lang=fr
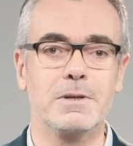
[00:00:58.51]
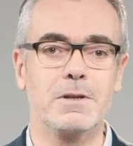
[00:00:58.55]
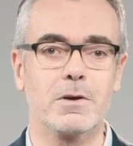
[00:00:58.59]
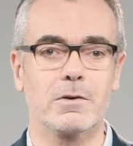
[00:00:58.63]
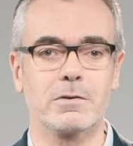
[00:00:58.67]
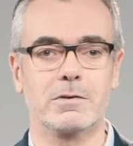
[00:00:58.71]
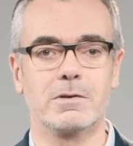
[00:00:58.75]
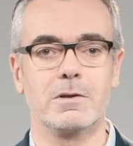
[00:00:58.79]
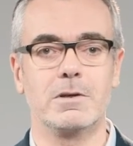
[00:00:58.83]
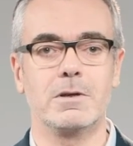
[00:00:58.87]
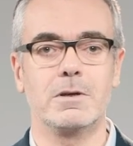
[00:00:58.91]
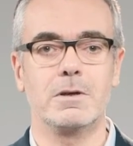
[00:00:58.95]

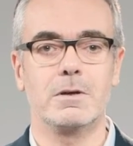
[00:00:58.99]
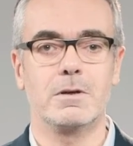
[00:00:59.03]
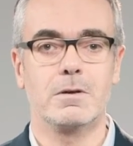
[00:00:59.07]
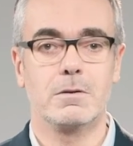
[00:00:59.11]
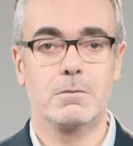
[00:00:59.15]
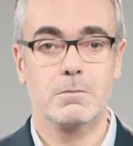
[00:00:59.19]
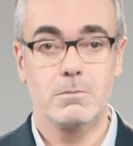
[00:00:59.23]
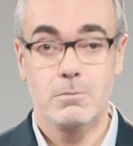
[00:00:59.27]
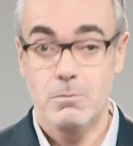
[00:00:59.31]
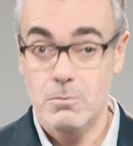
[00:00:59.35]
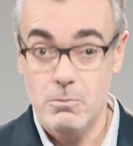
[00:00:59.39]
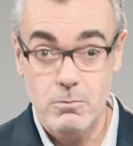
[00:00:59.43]
danser
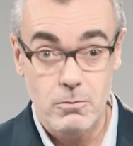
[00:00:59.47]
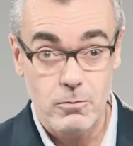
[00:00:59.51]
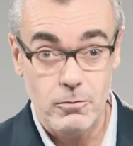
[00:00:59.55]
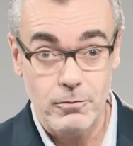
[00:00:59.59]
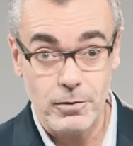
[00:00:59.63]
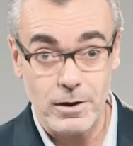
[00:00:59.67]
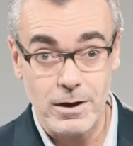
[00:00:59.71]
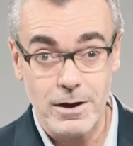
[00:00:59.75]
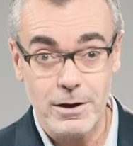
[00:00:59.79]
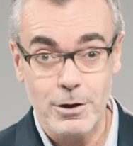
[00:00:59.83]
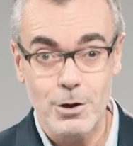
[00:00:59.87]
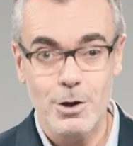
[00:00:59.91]

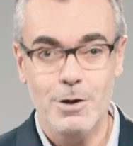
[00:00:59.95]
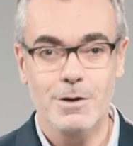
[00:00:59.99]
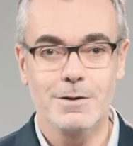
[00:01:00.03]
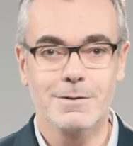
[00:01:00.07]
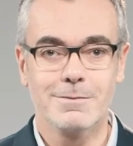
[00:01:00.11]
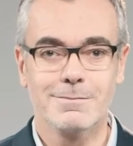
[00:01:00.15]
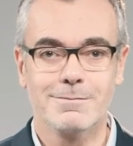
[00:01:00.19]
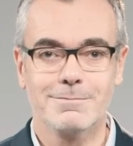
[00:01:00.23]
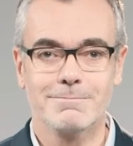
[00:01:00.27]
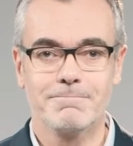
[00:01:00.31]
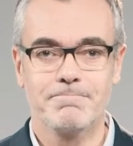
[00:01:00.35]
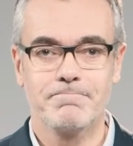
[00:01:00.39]
Faire la gueule
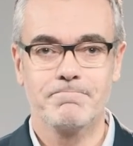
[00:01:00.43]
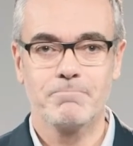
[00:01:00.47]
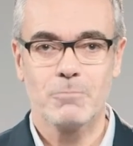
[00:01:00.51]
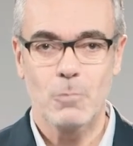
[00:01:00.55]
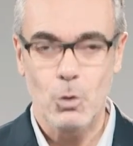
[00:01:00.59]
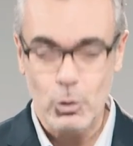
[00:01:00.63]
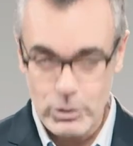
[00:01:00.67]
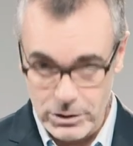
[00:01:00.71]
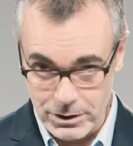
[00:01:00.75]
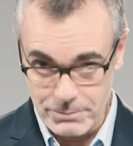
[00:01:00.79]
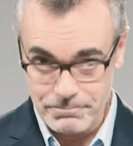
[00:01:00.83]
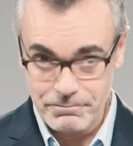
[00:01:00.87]

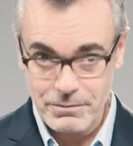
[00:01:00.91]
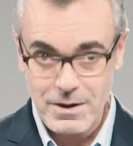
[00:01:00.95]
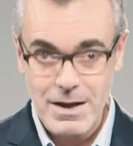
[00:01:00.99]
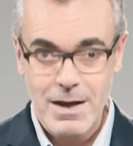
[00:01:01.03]
Ok.